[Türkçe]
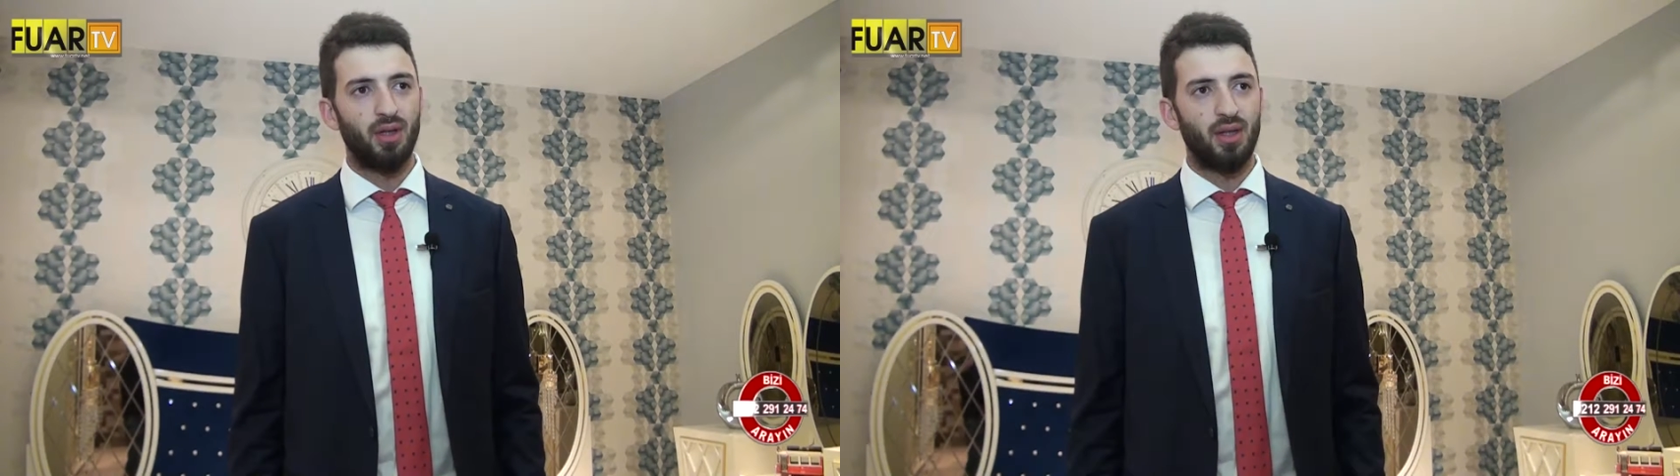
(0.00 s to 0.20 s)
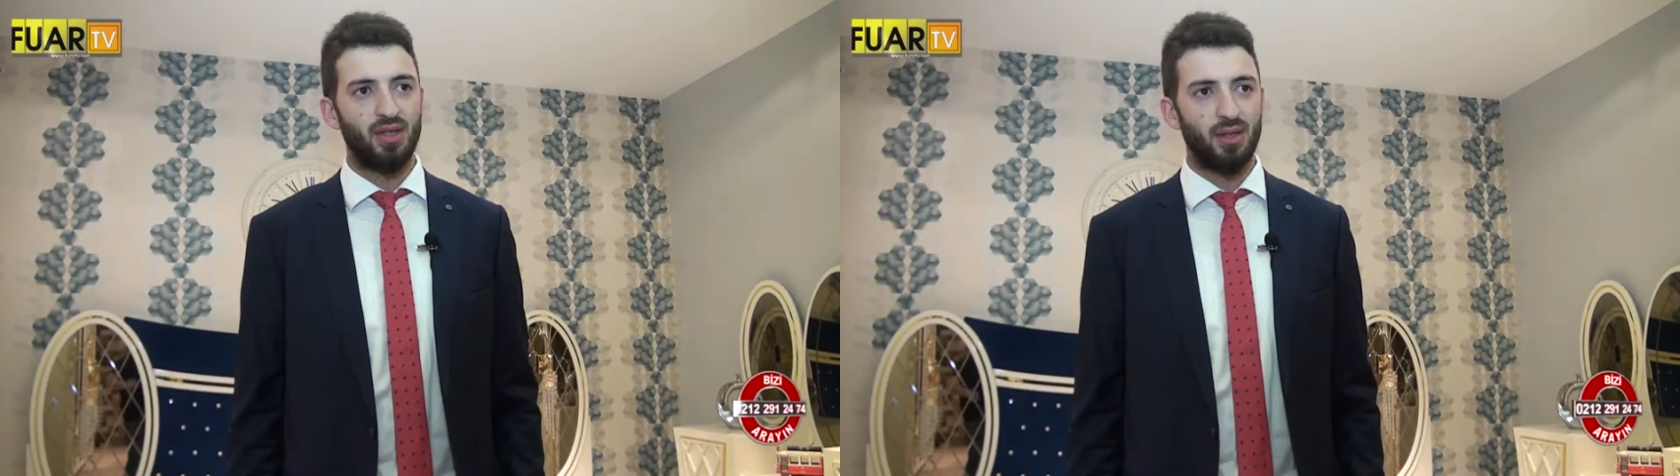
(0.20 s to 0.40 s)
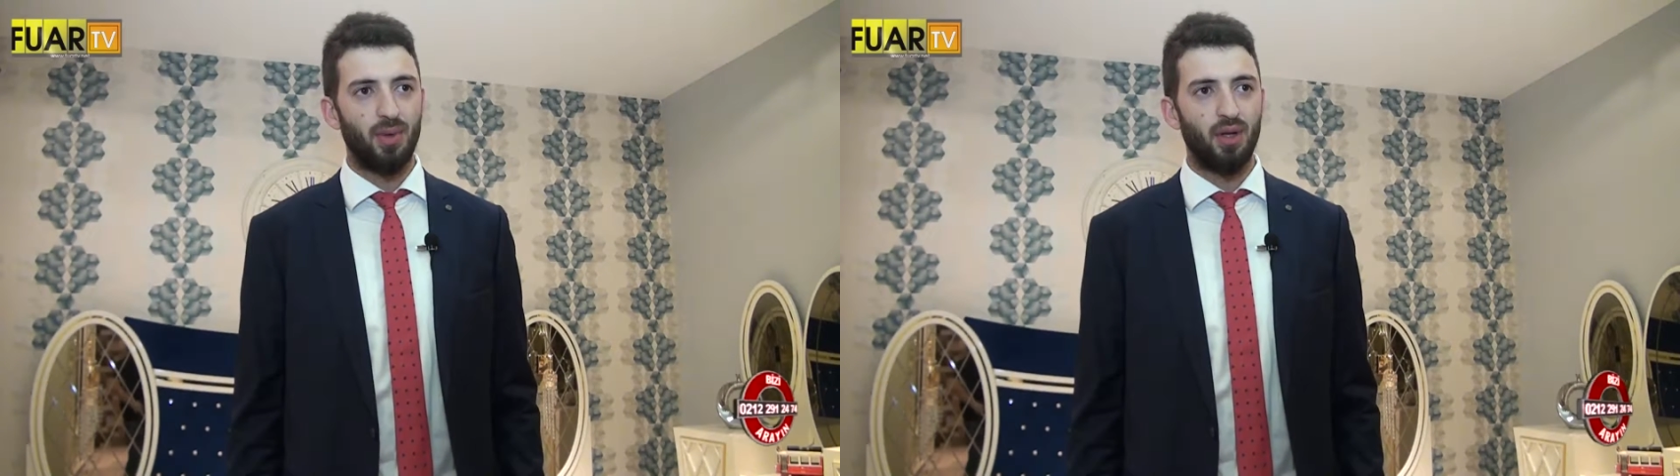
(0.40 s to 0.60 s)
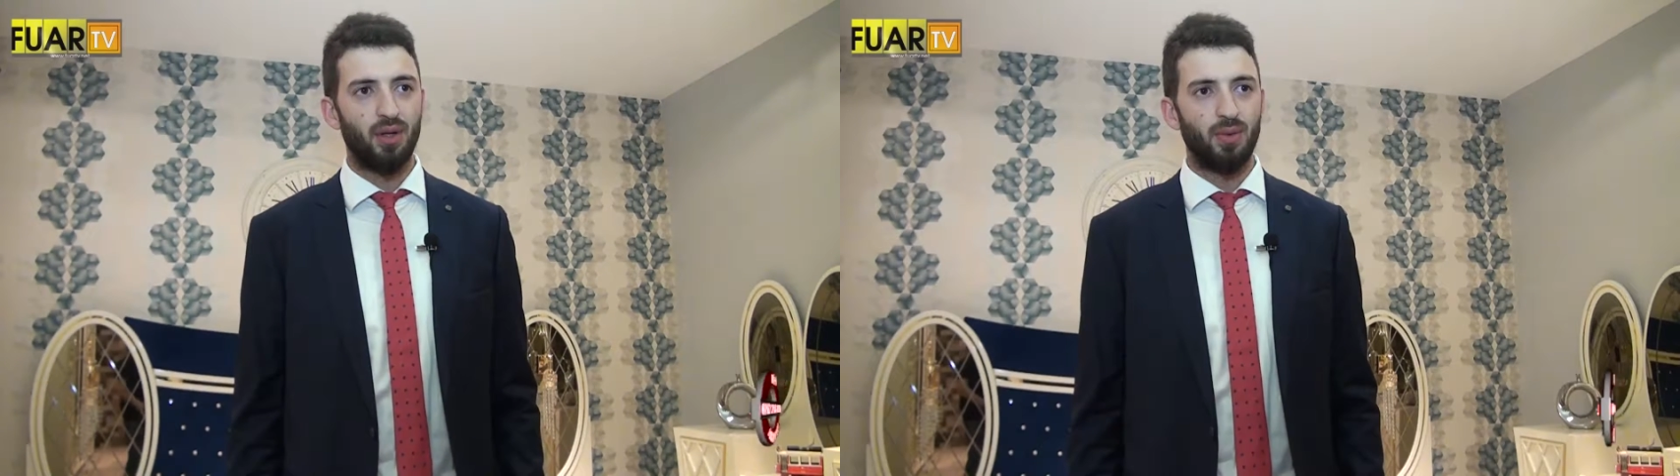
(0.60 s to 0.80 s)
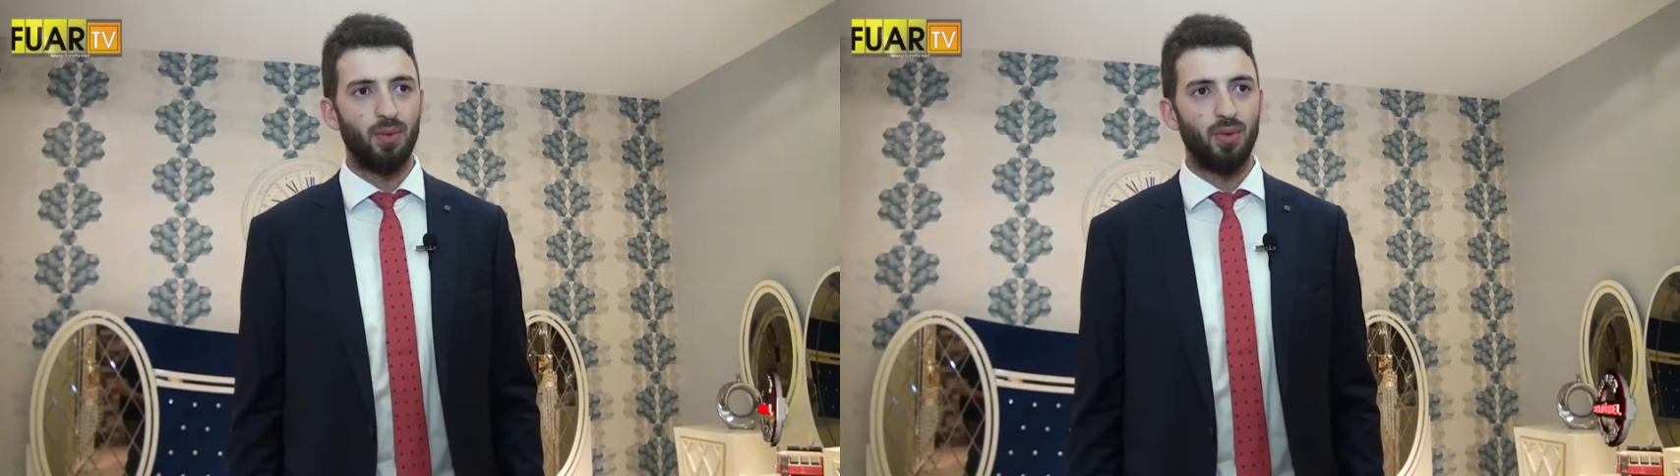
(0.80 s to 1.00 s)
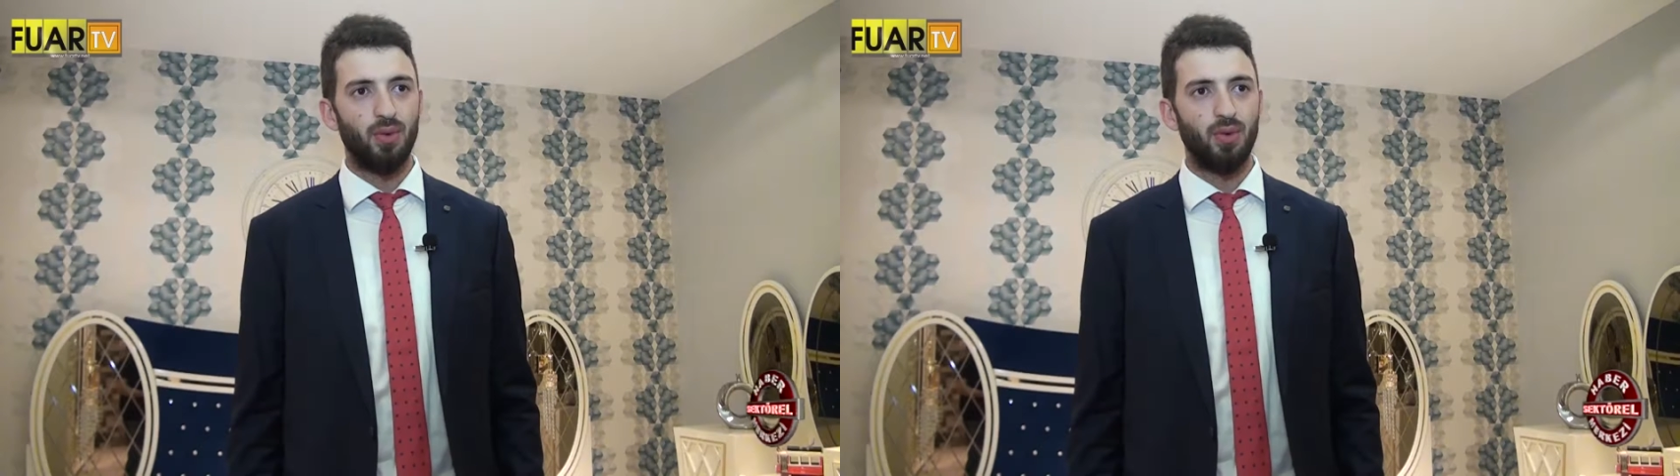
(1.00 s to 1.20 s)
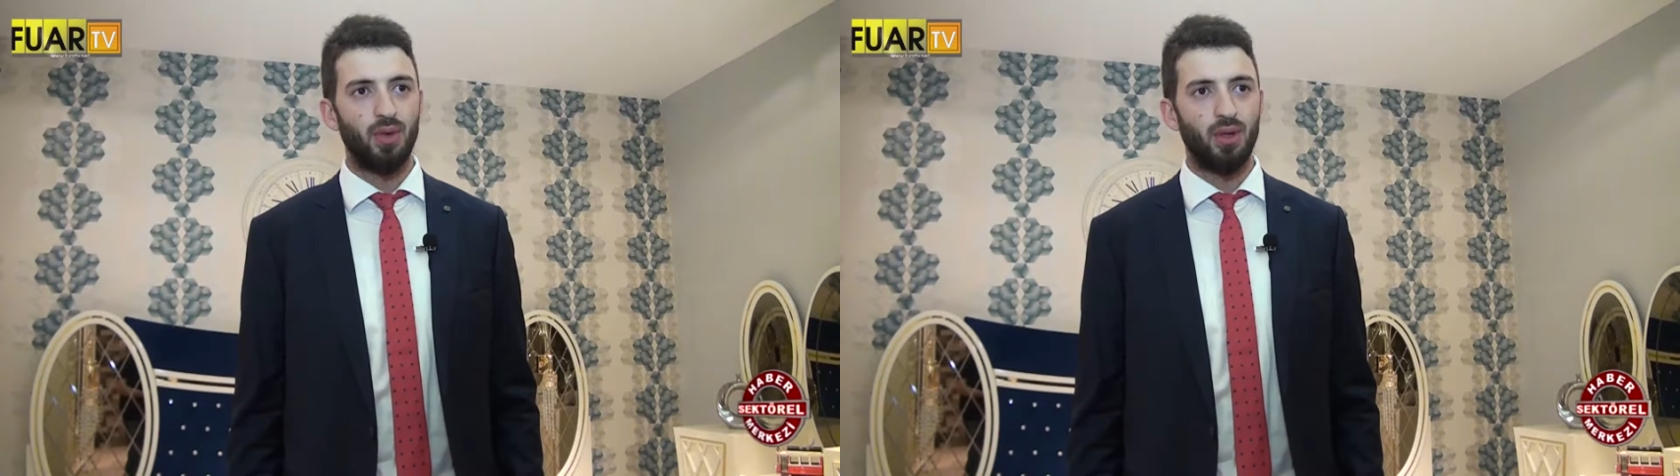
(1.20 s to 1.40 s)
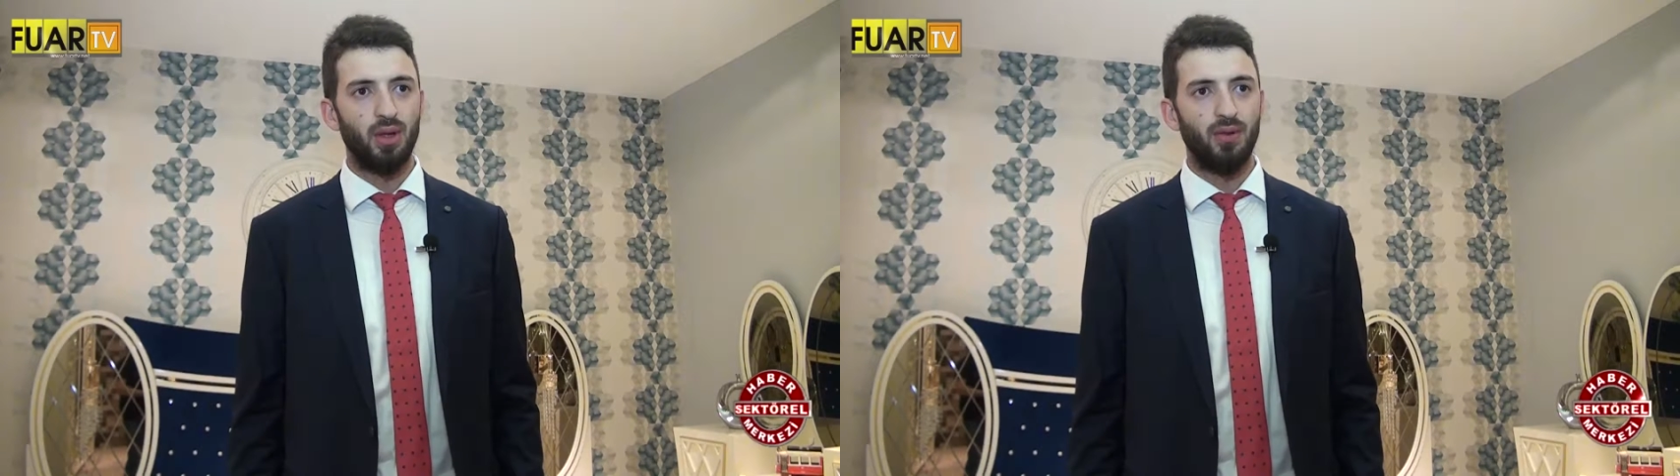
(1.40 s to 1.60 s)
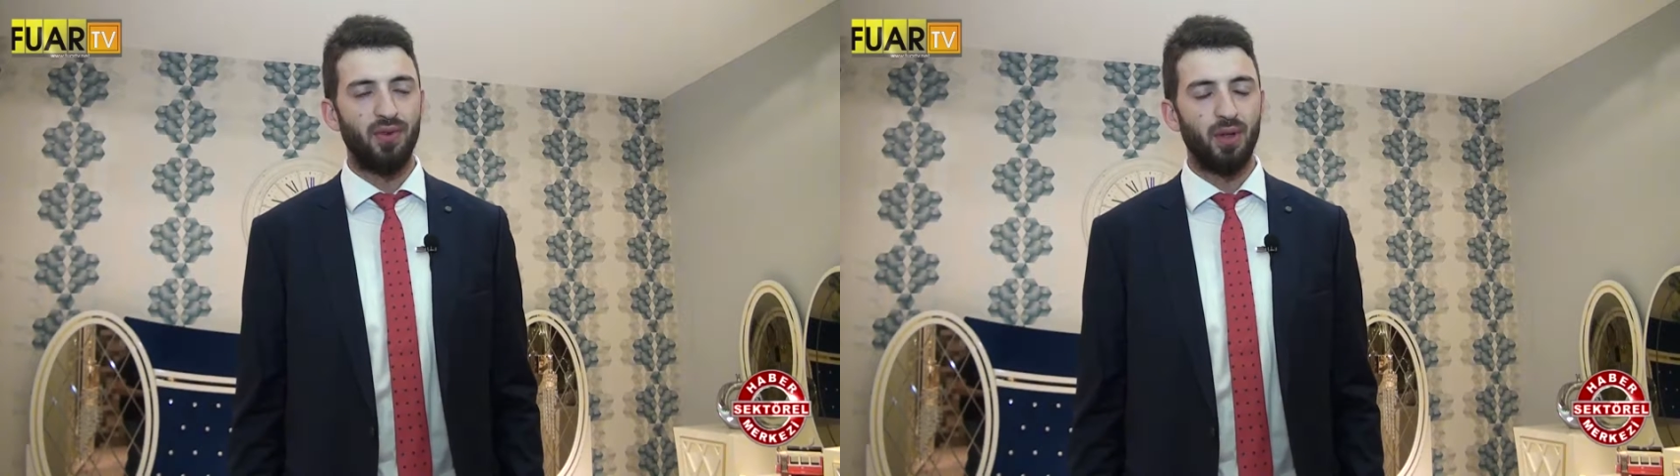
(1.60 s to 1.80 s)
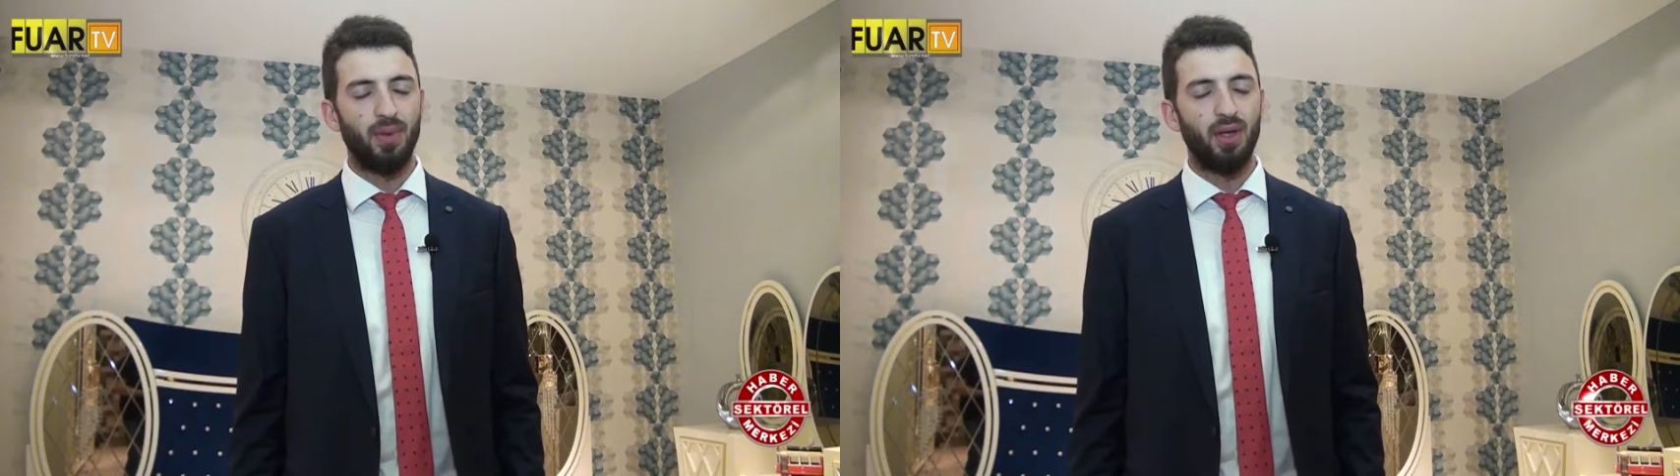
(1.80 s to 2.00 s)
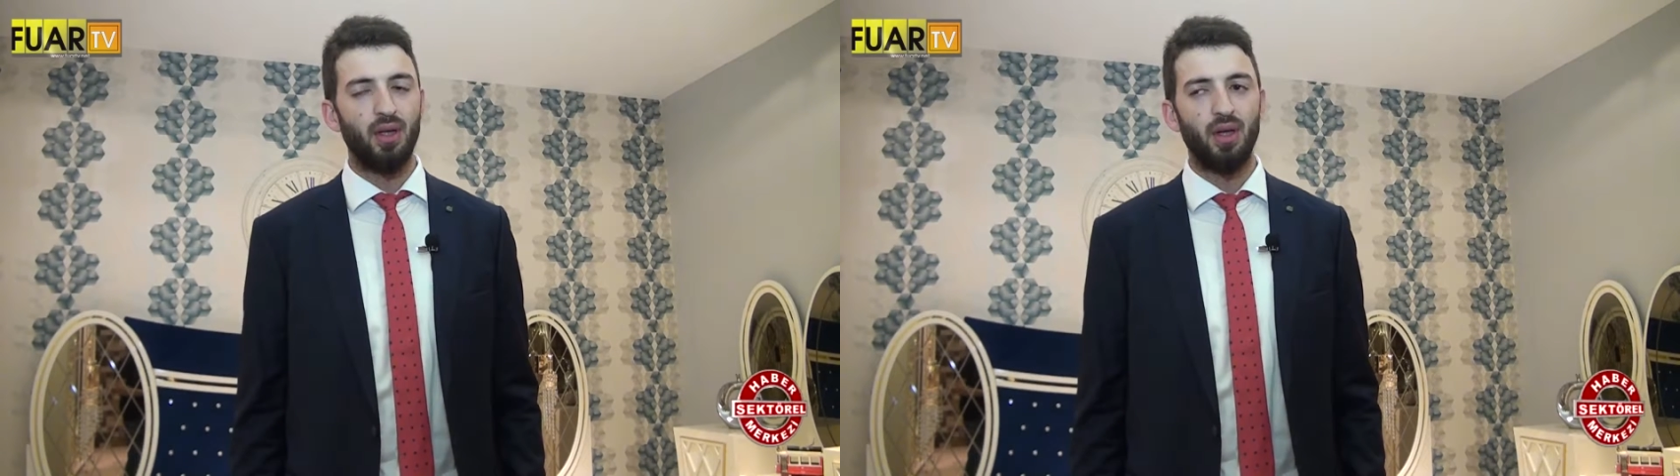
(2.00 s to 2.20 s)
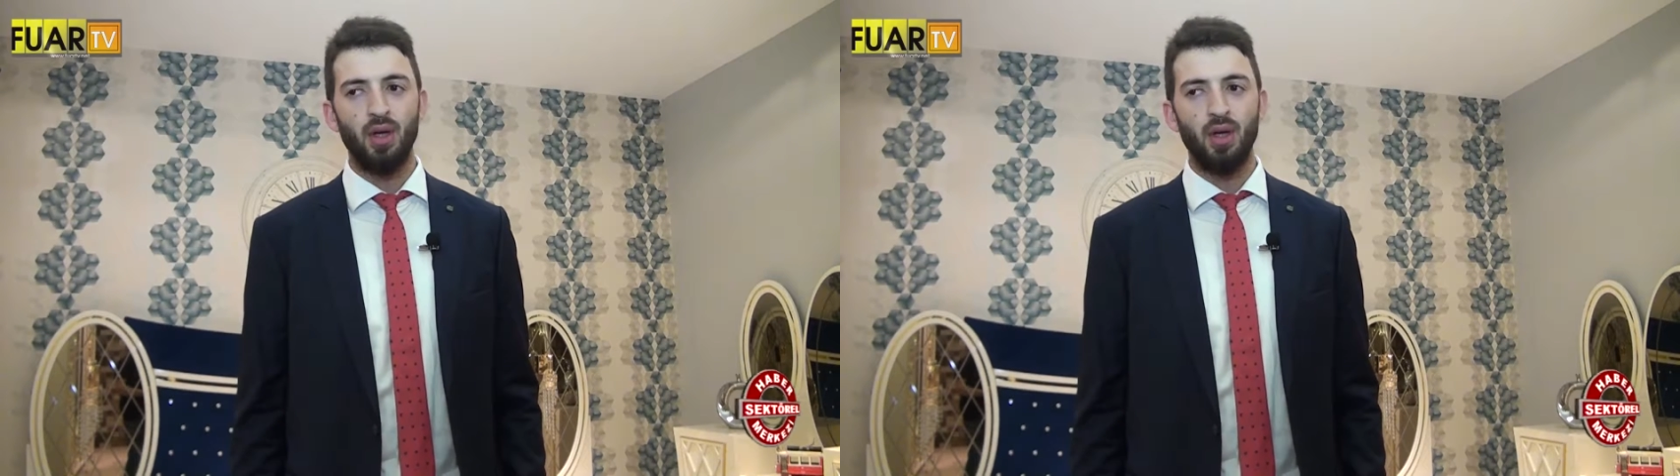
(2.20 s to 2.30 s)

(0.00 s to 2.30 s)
teslim aldık bu e, firmayı.